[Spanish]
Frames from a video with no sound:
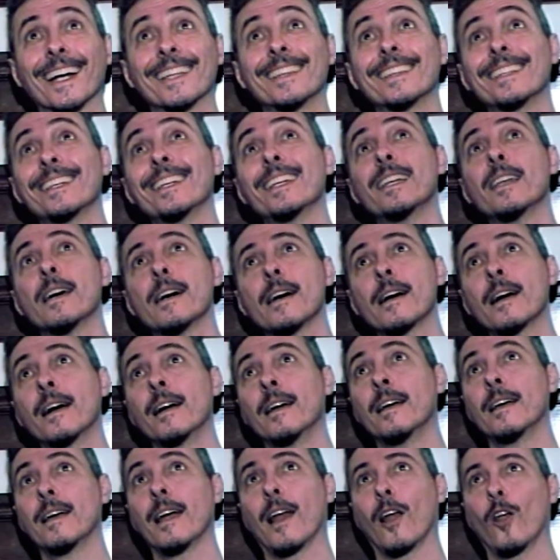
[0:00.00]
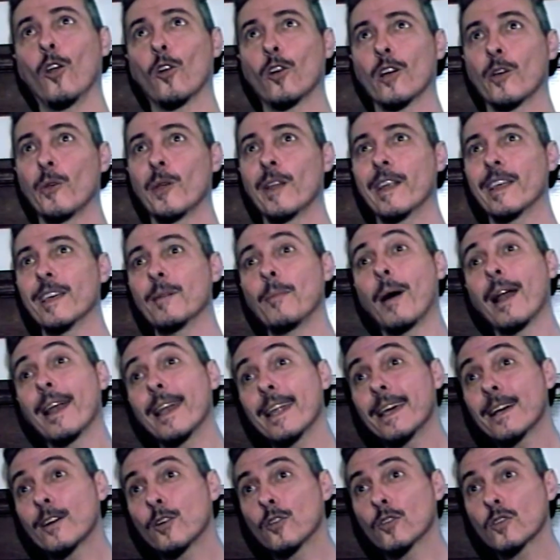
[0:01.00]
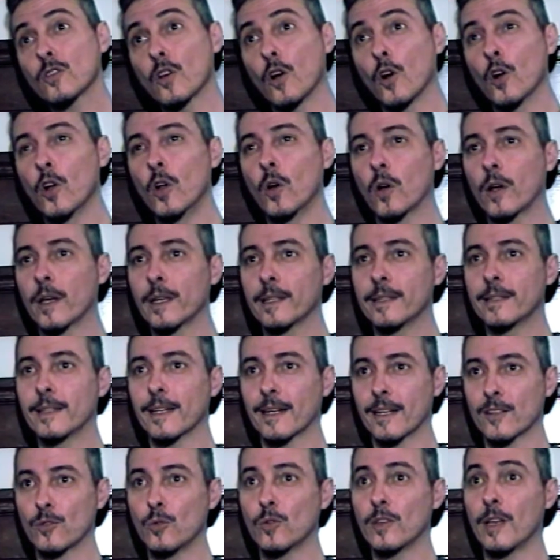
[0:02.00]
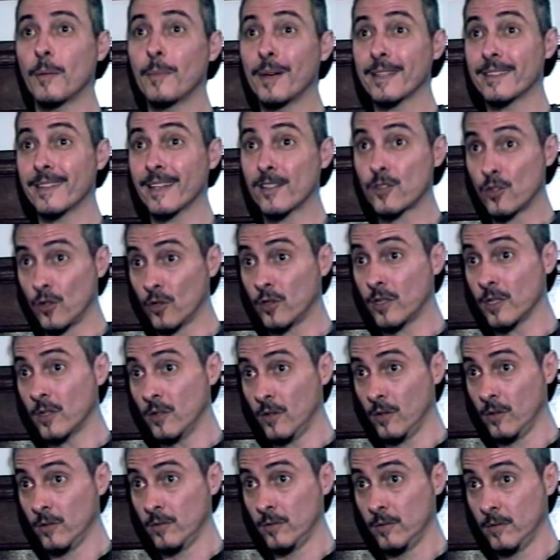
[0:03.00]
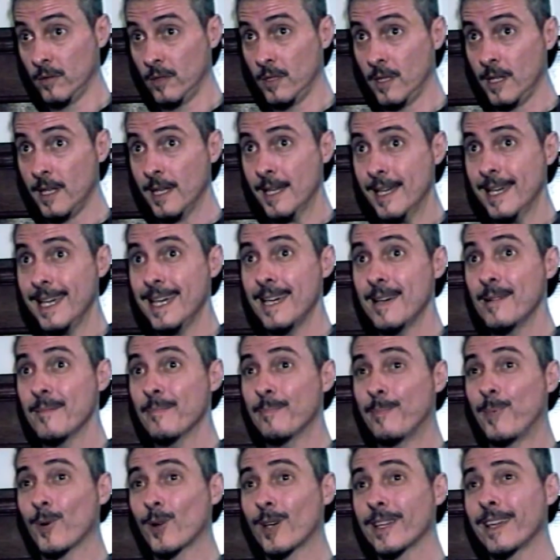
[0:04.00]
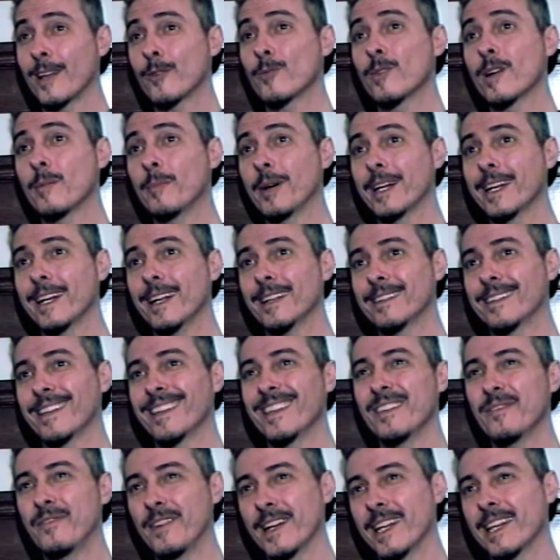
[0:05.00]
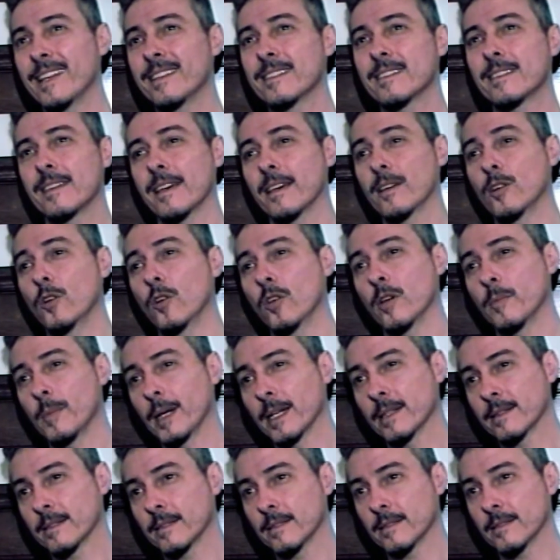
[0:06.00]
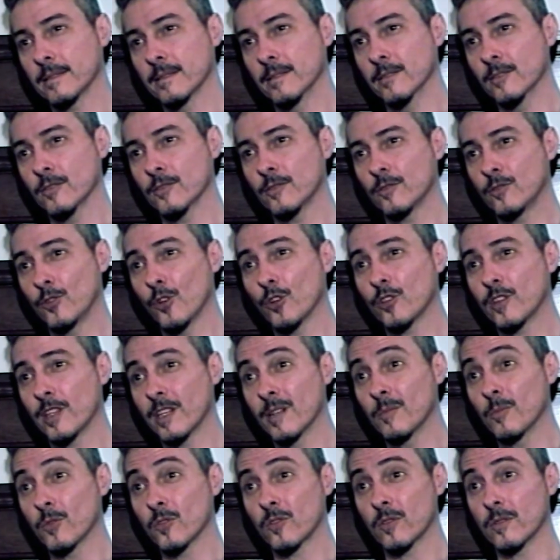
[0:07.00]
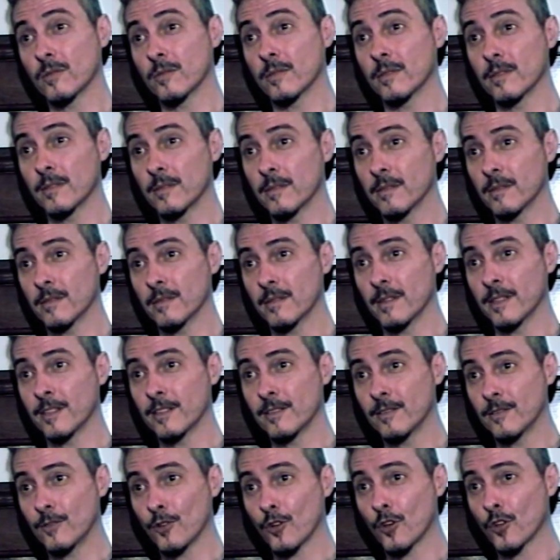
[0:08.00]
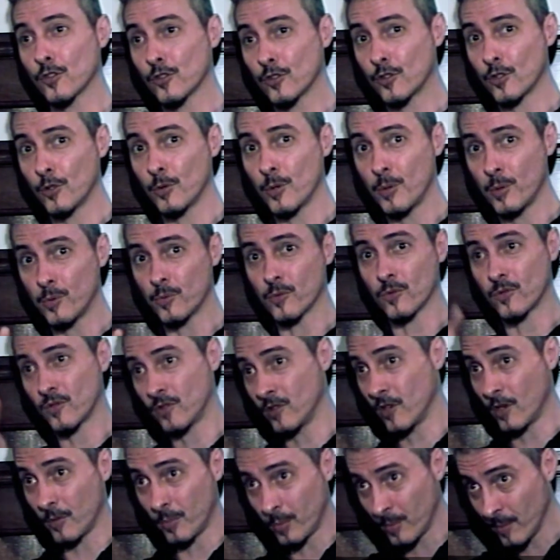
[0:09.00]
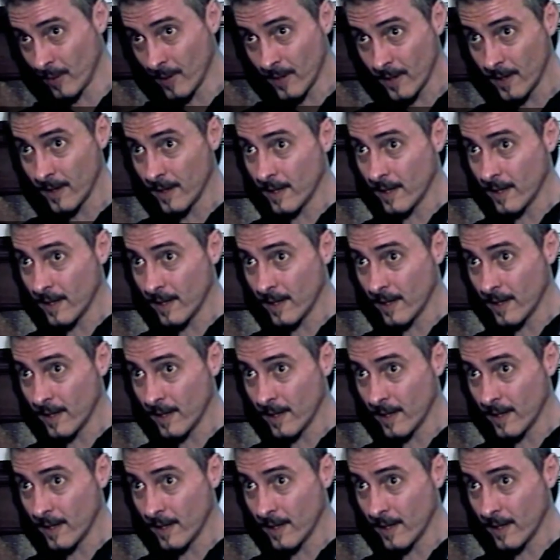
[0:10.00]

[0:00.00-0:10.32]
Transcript: encandila lo que viene de más lejos o lo que te resulta más exótico porque de alguna manera te diferencia de los demás. Todos tenemos, en, todos nosotros vive un snob